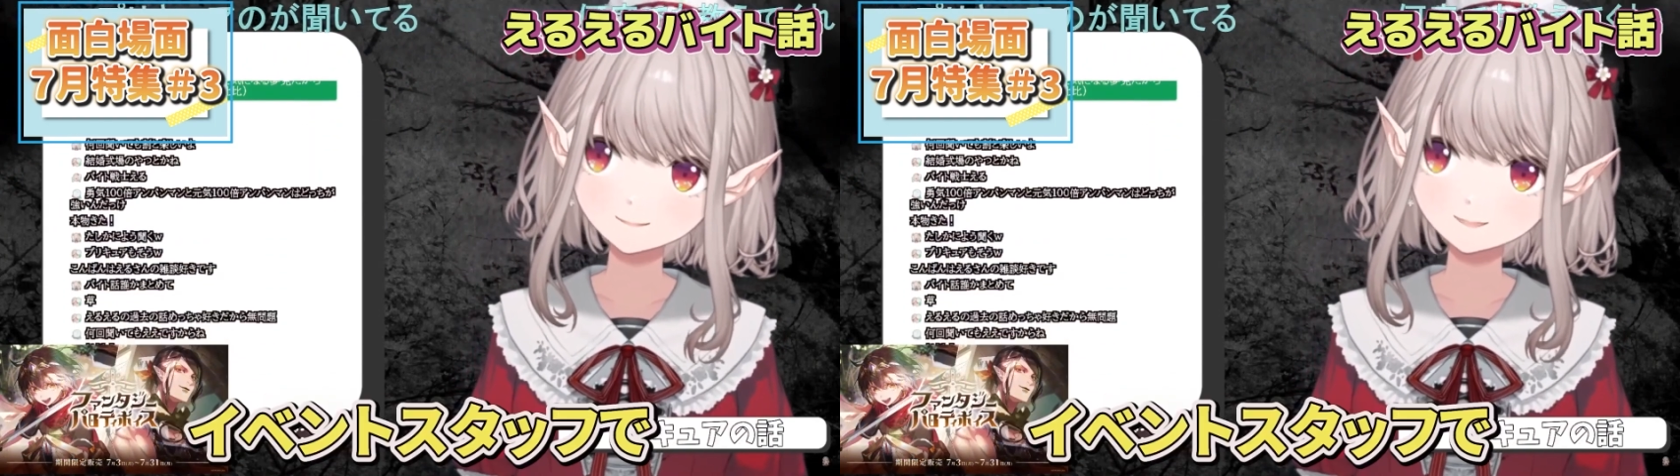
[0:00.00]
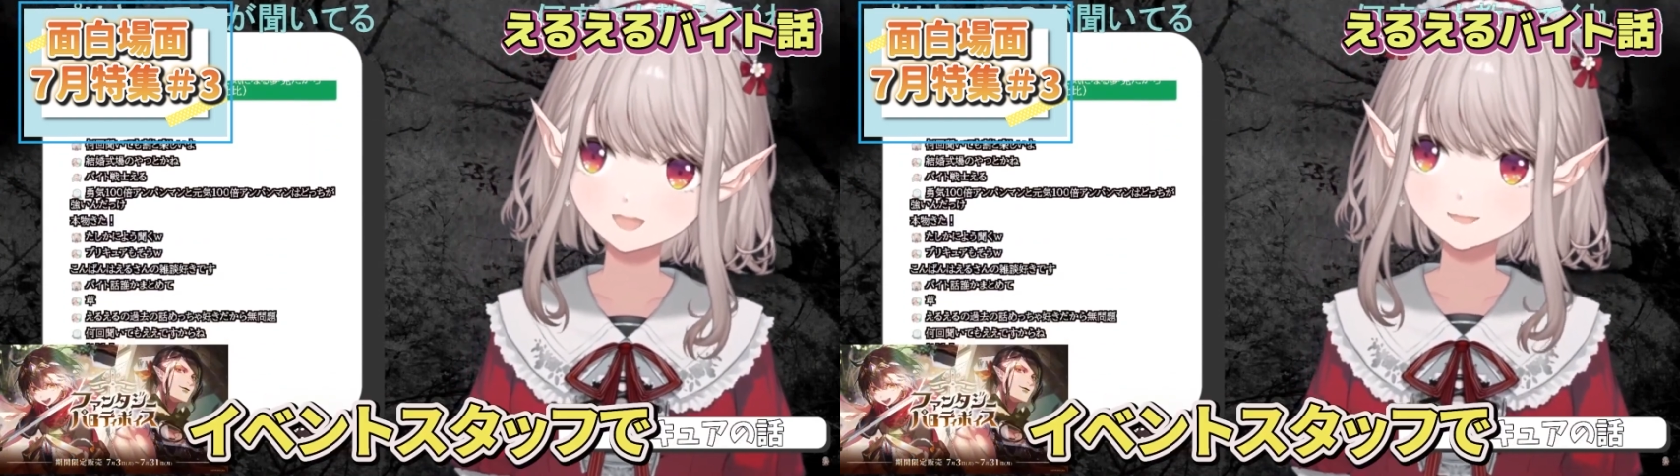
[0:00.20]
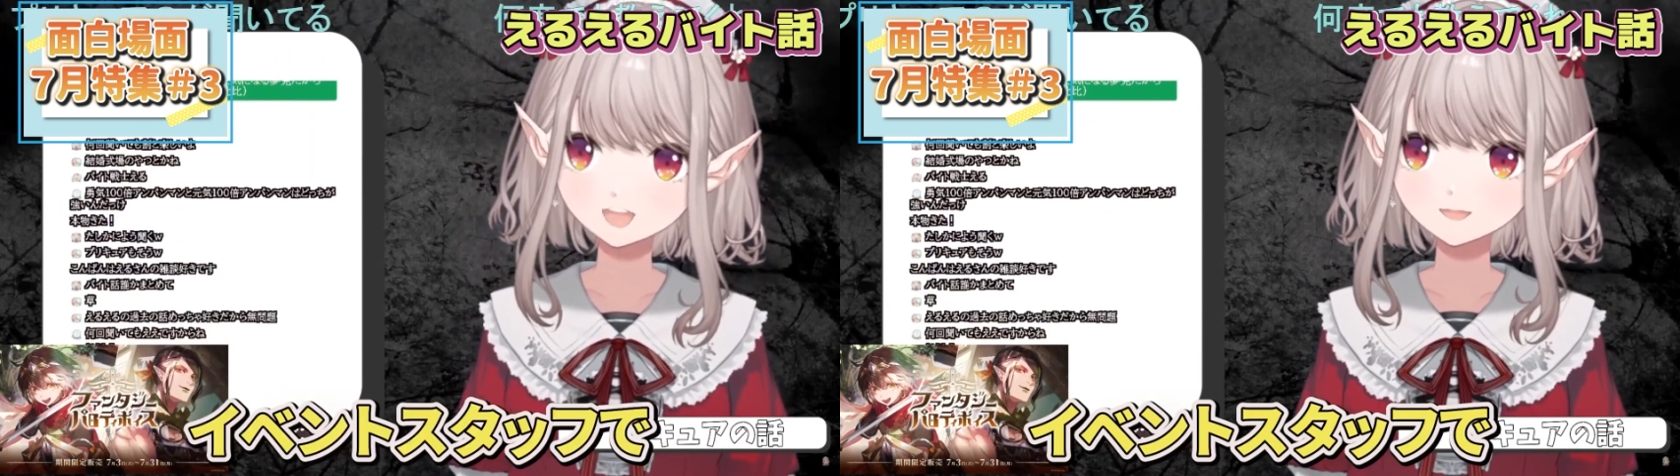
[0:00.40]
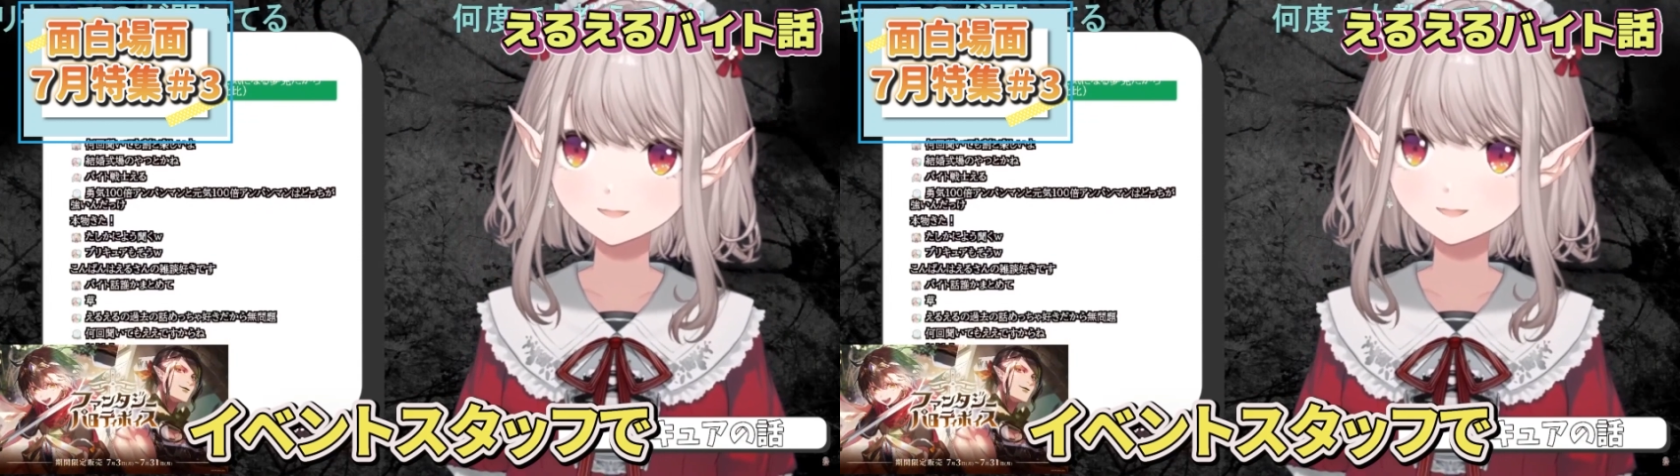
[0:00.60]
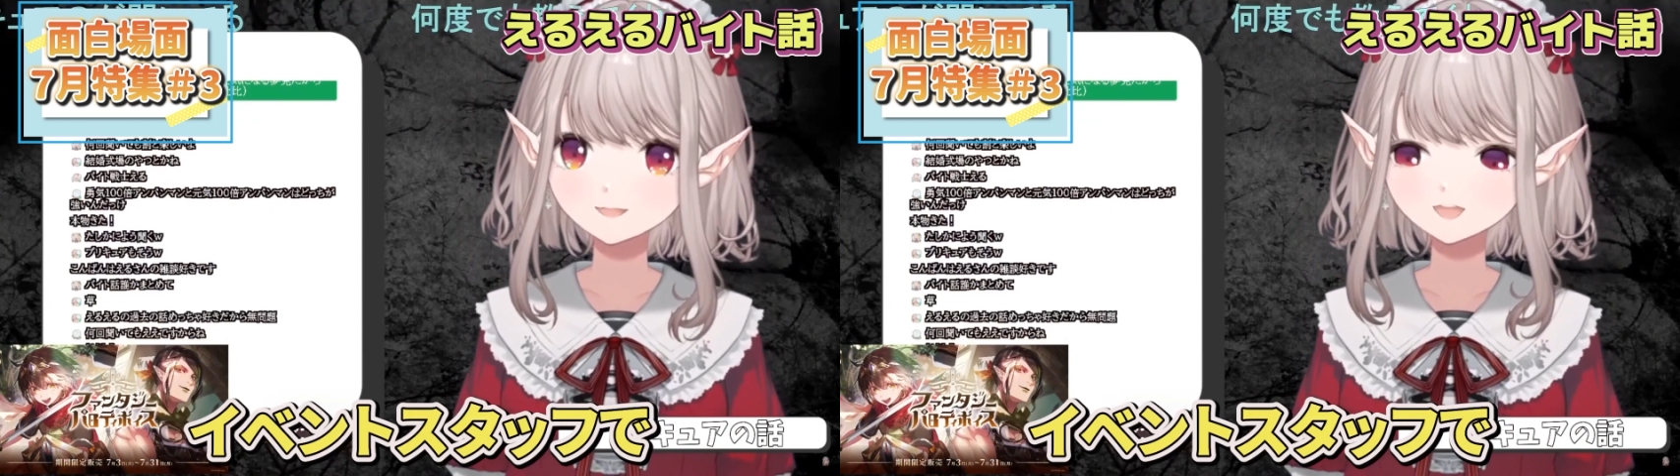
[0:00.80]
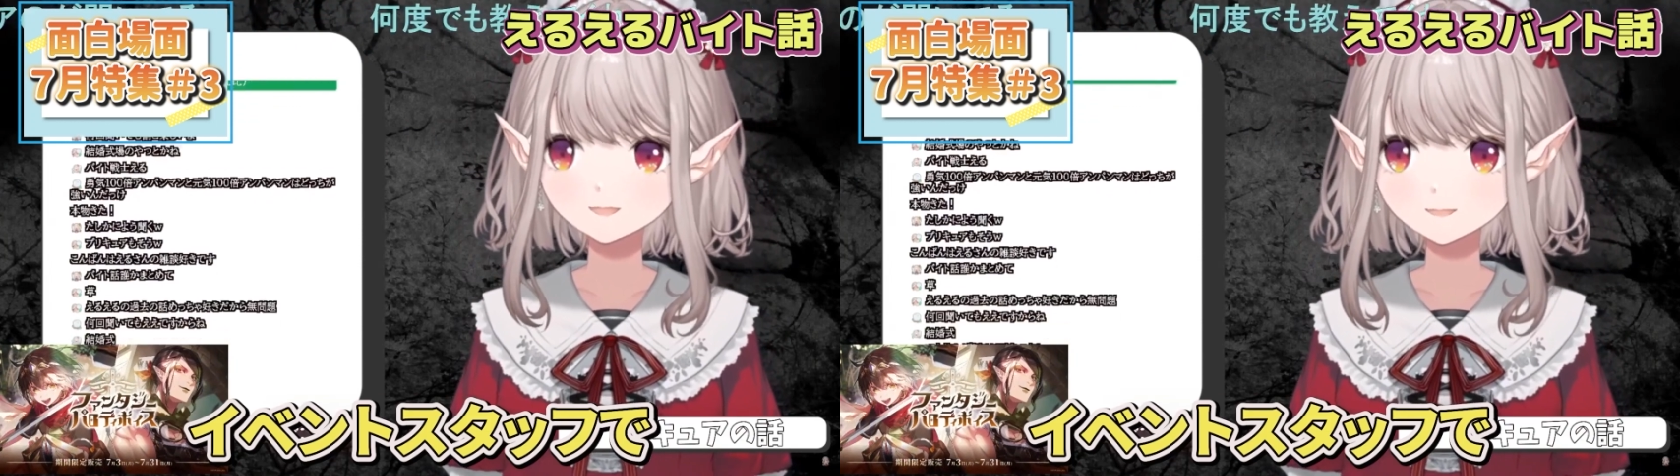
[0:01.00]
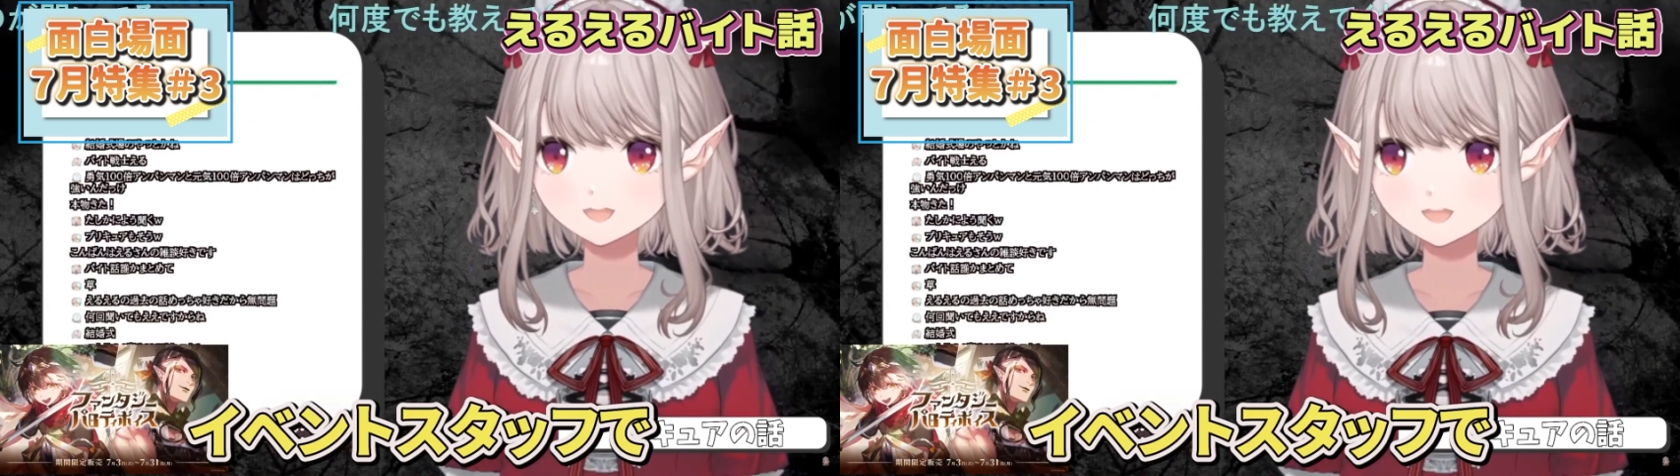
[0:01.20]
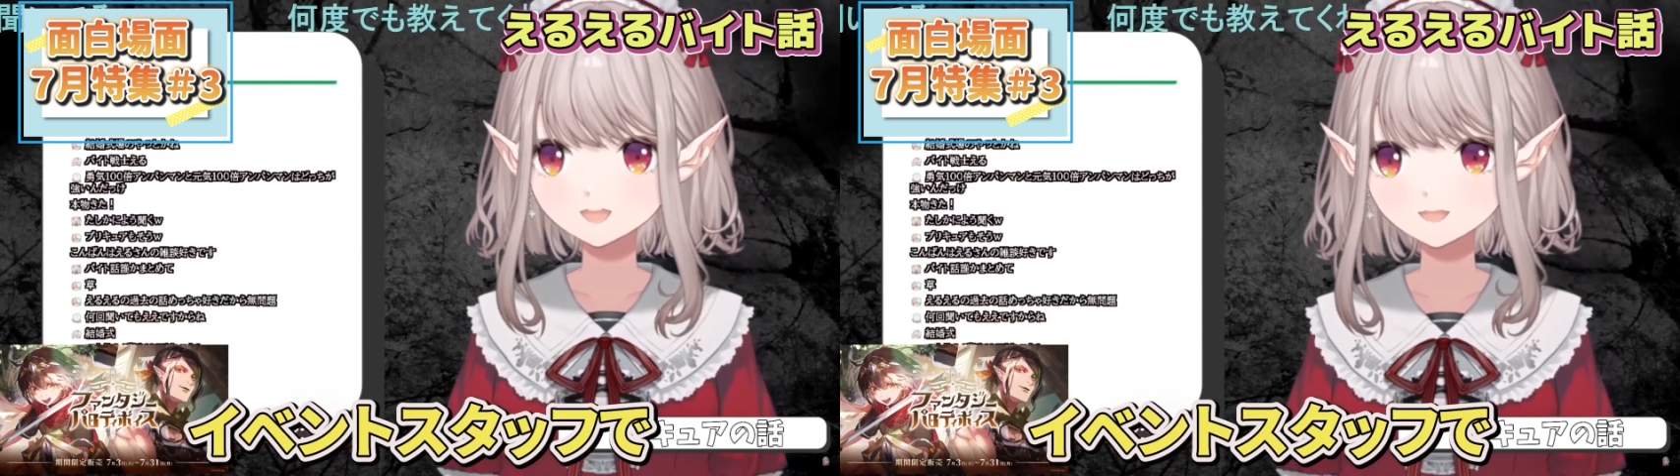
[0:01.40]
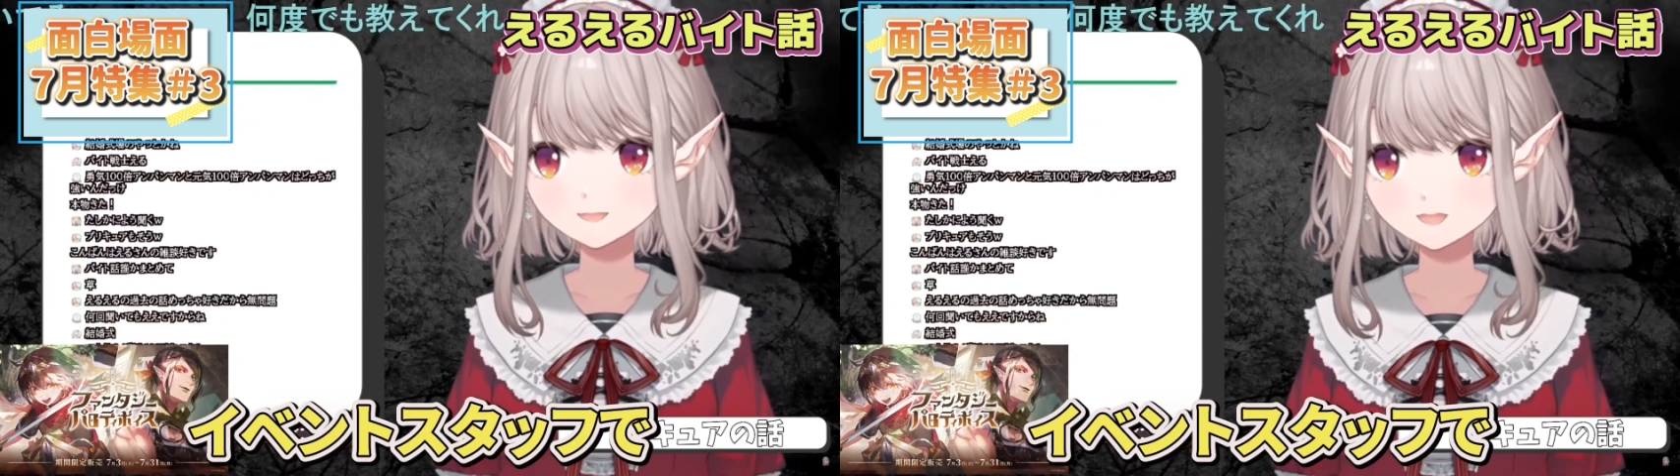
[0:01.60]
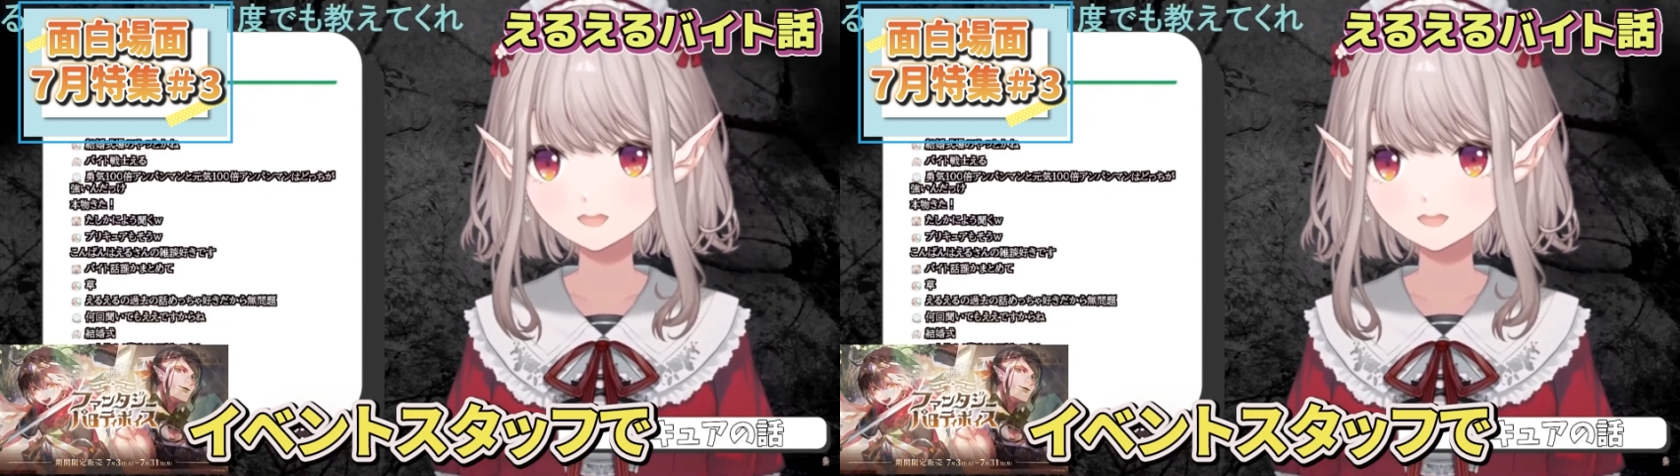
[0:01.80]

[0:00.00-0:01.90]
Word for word: イベントスタッフで